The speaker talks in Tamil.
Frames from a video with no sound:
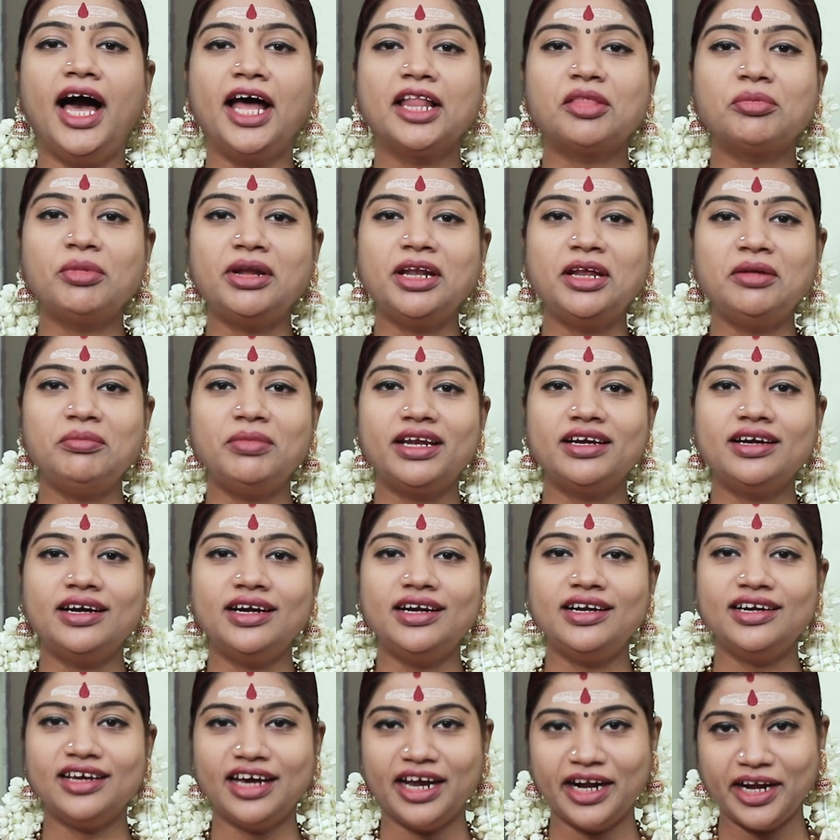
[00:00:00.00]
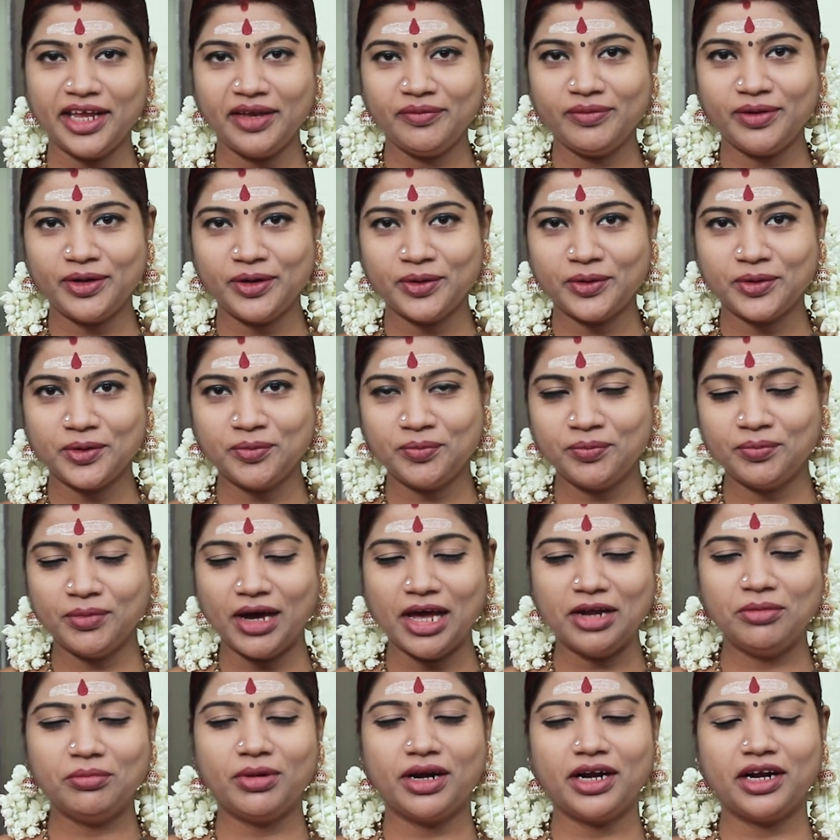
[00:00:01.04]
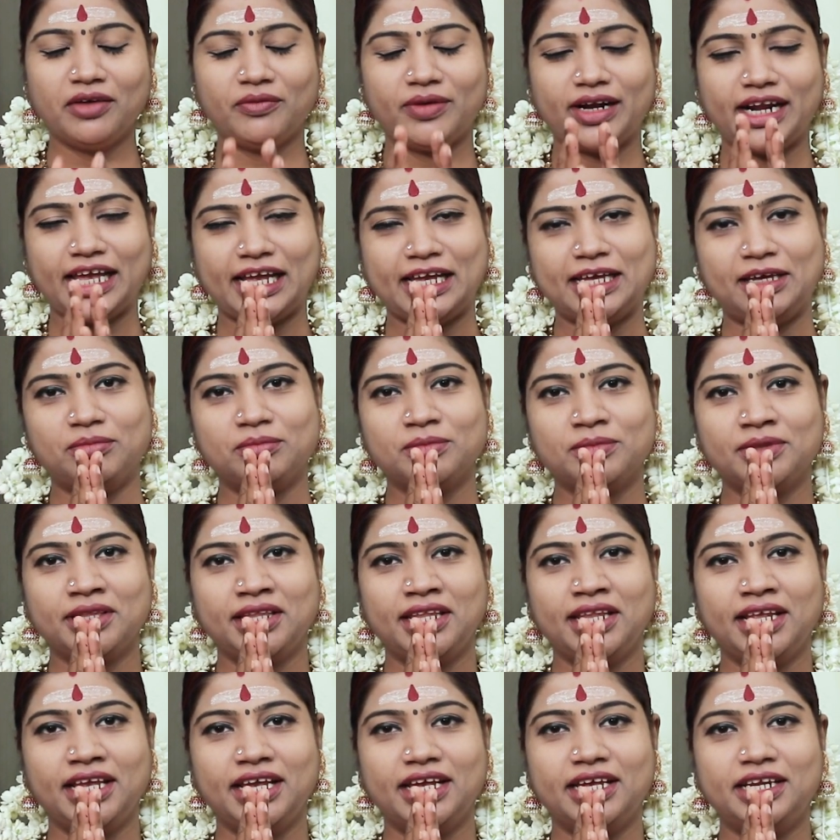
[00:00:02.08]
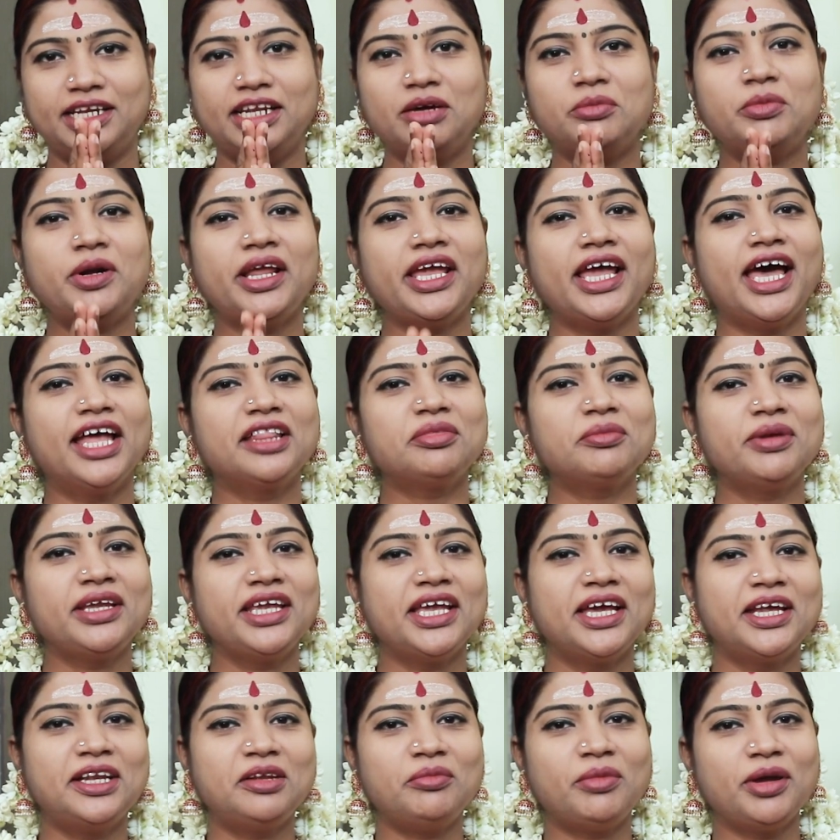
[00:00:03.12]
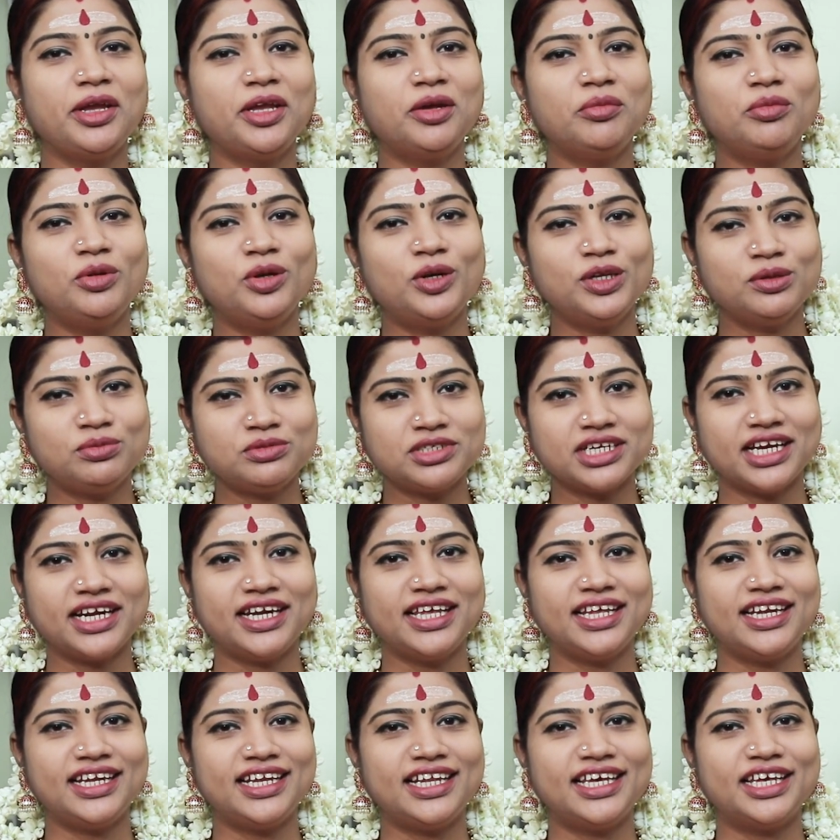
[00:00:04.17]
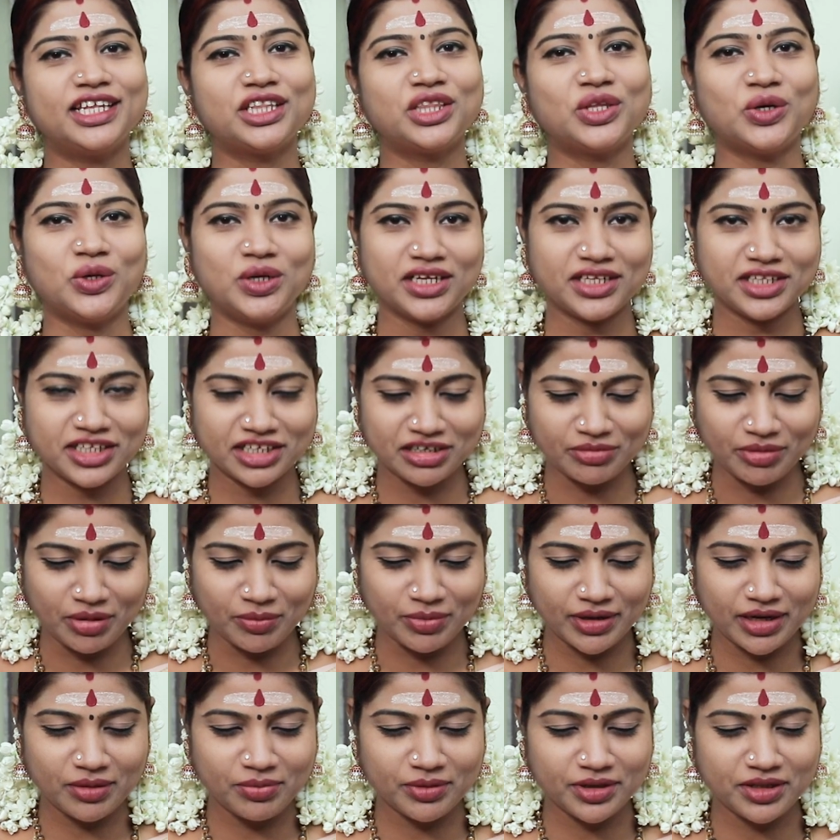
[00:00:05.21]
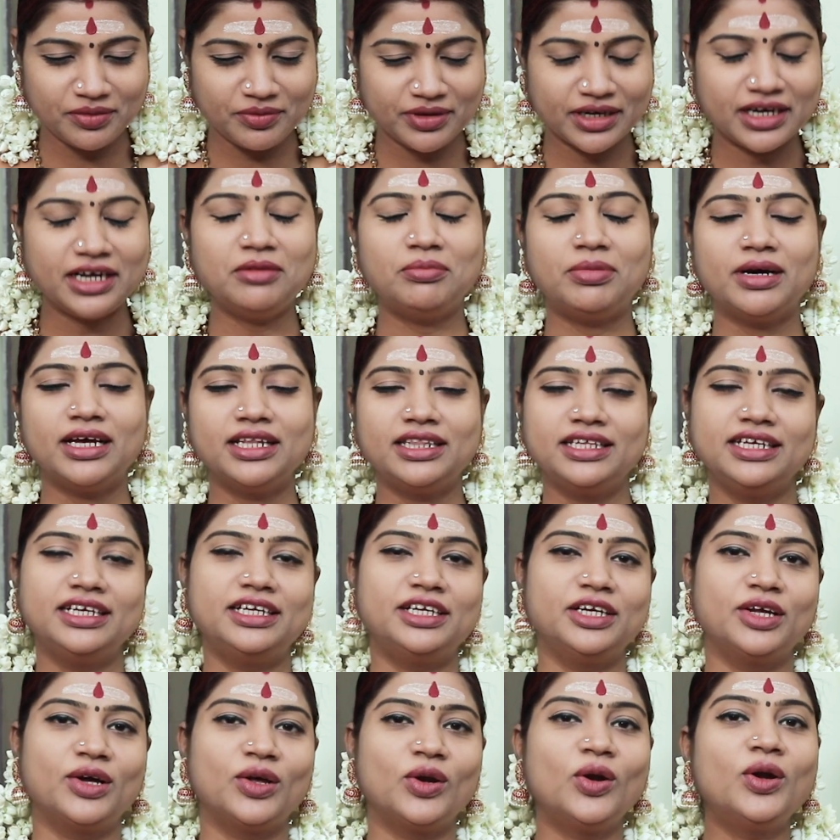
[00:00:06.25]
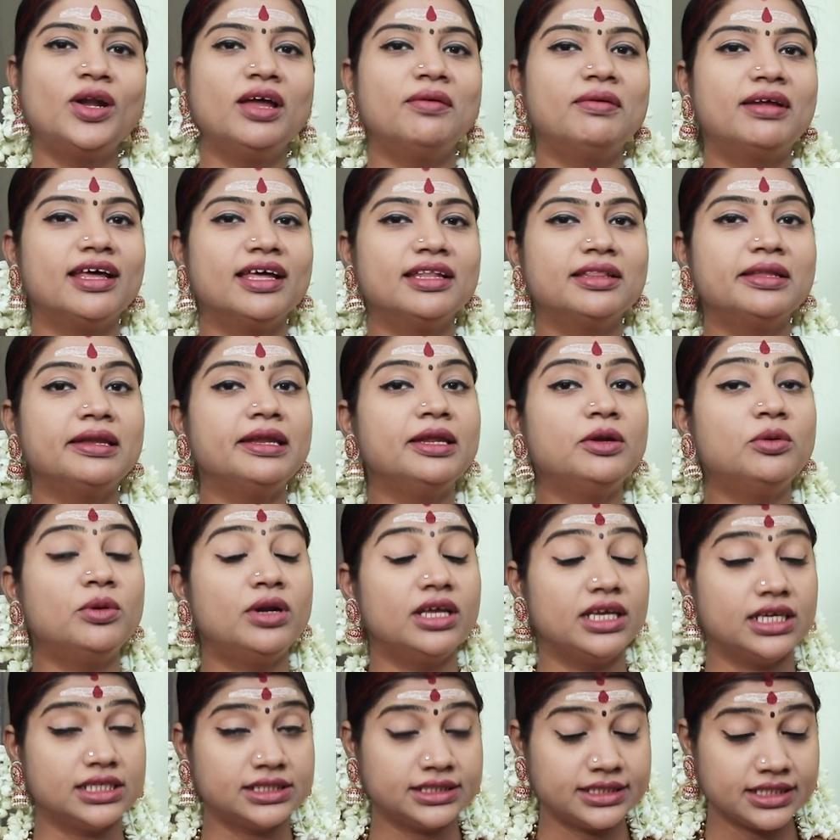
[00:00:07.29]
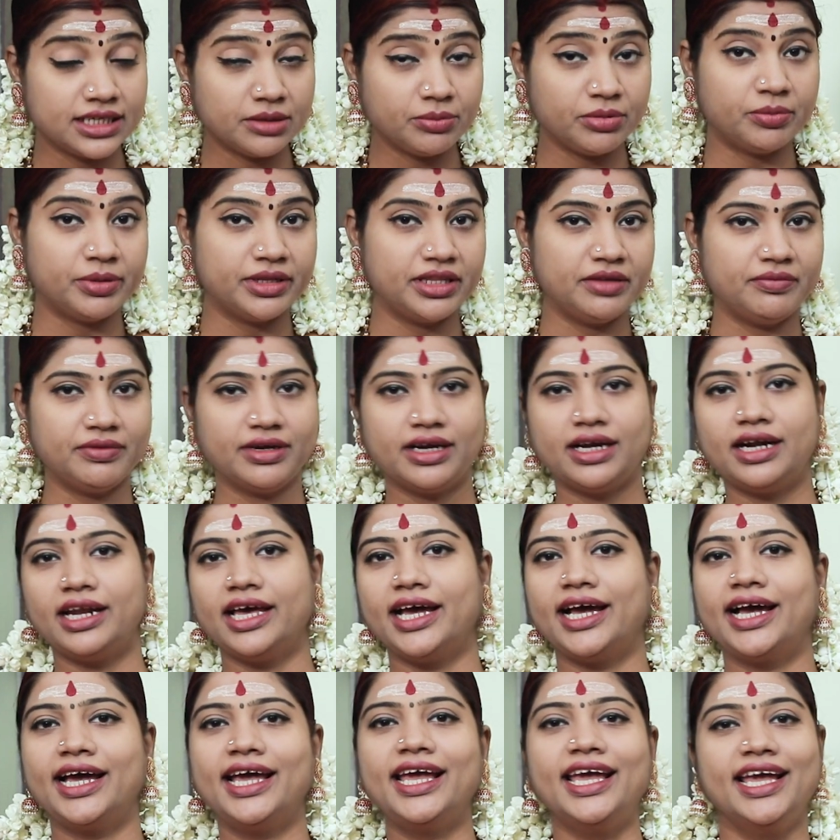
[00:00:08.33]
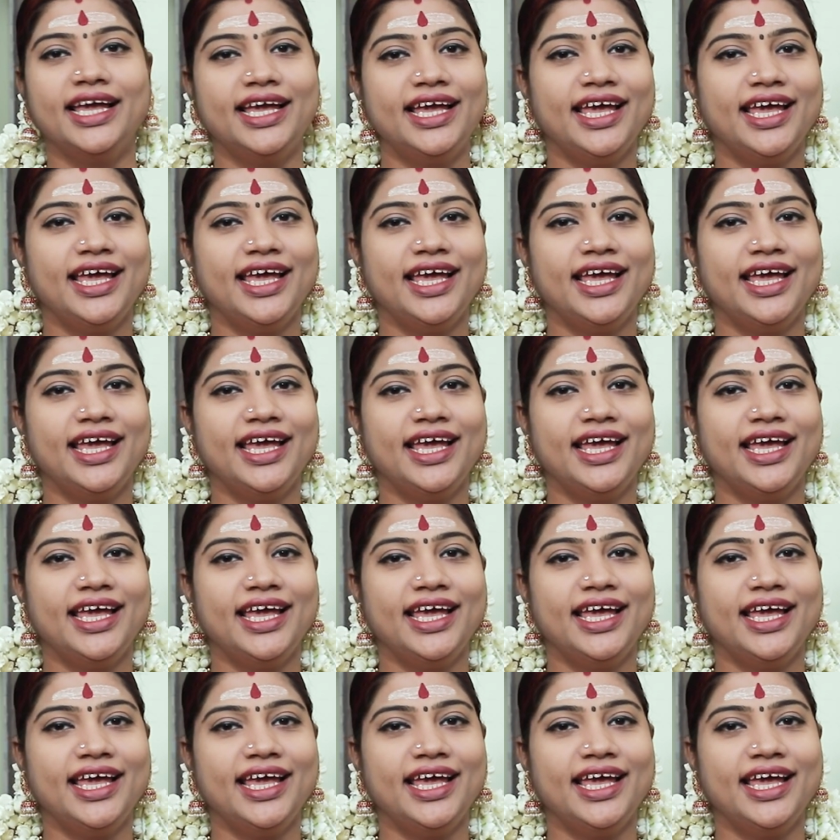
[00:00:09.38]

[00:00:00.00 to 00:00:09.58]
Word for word: ஆத்ம நண்பர்கள் அனைவருக்கும் அன்பான வணக்கம் நம்முடைய ஆத்மஞான மயம் யூடியூப் சேனல்ல தொடர்ந்து நம்ம பல பதிவுகள் பார்த்துக்கிட்டு இருக்கிறோம் நவராத்திரியினுடைய சிறப்பு பதிவுகளாக